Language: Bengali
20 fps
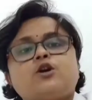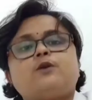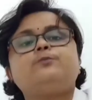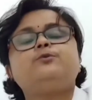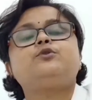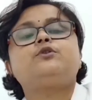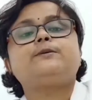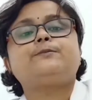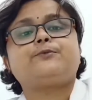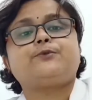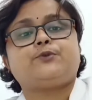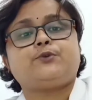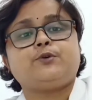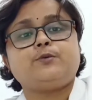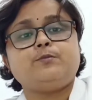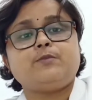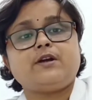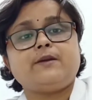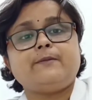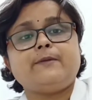শব্দটা
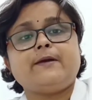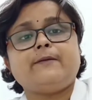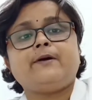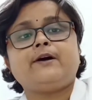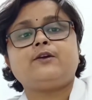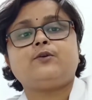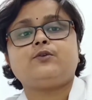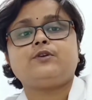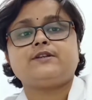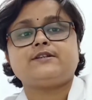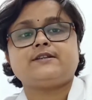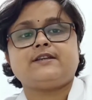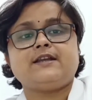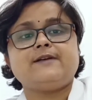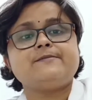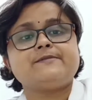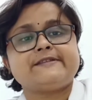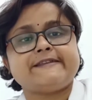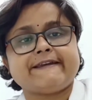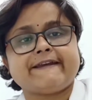প্রথমবার ব্যবহার
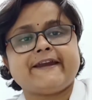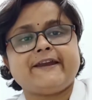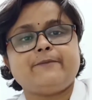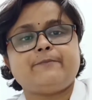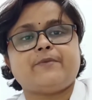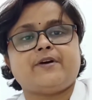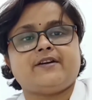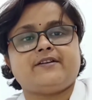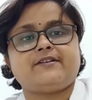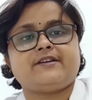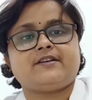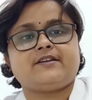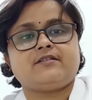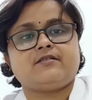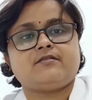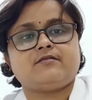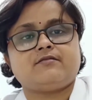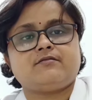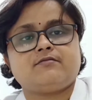করেছিলাম সেকেন্ড পার্টে